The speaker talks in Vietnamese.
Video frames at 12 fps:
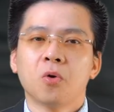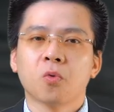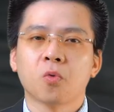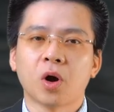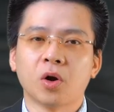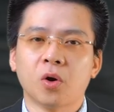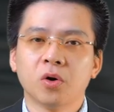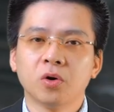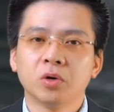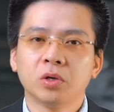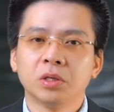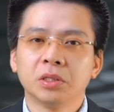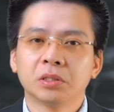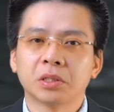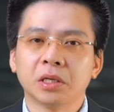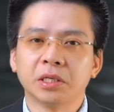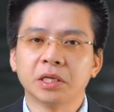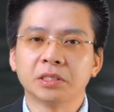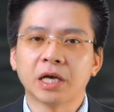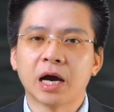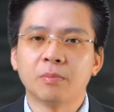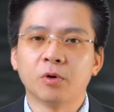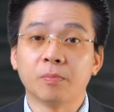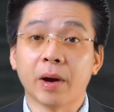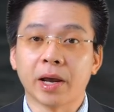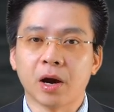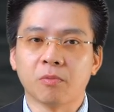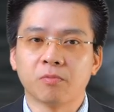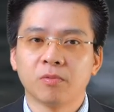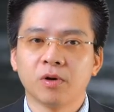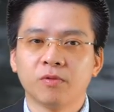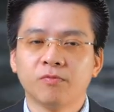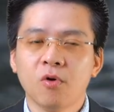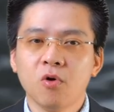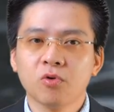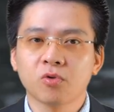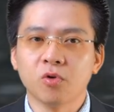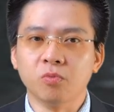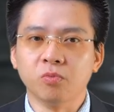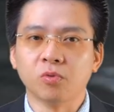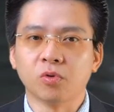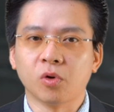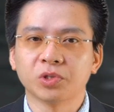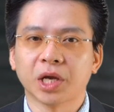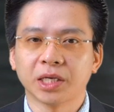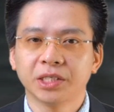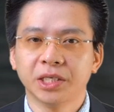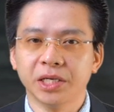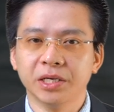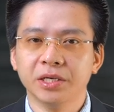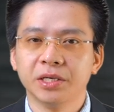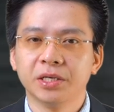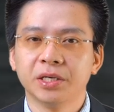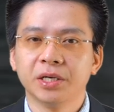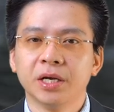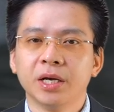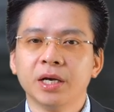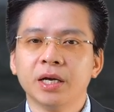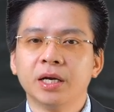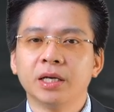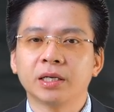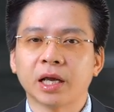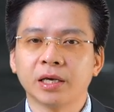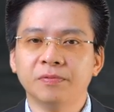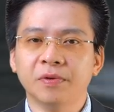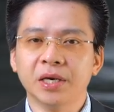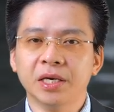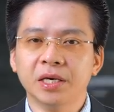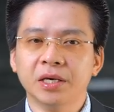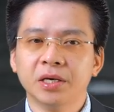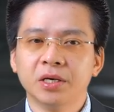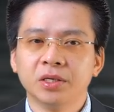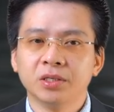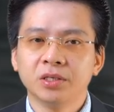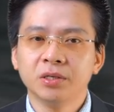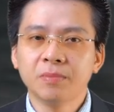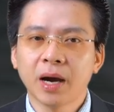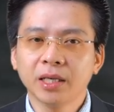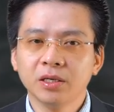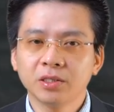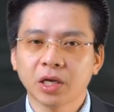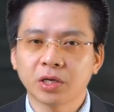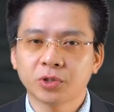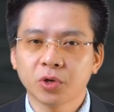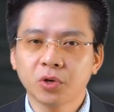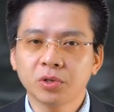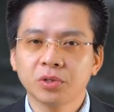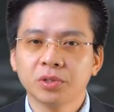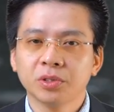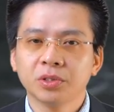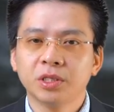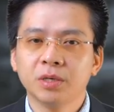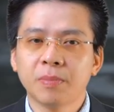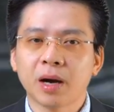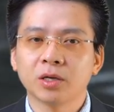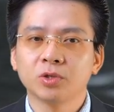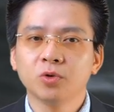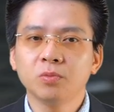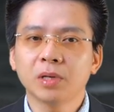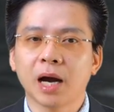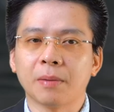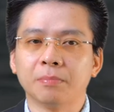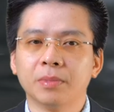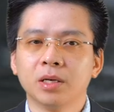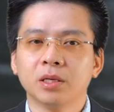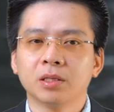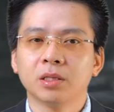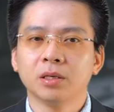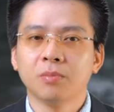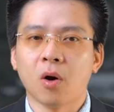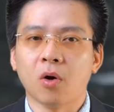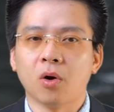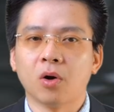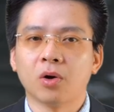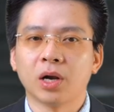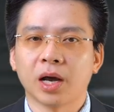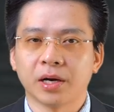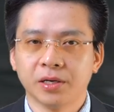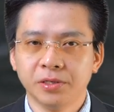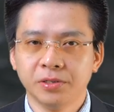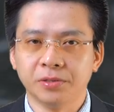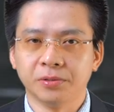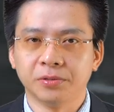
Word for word: Qua đó, ta nhận ra một bài học vô cùng có giá trị. Thay vì giữ mãi những sai sót, chi bằng dũng cảm, từ bỏ là hơn.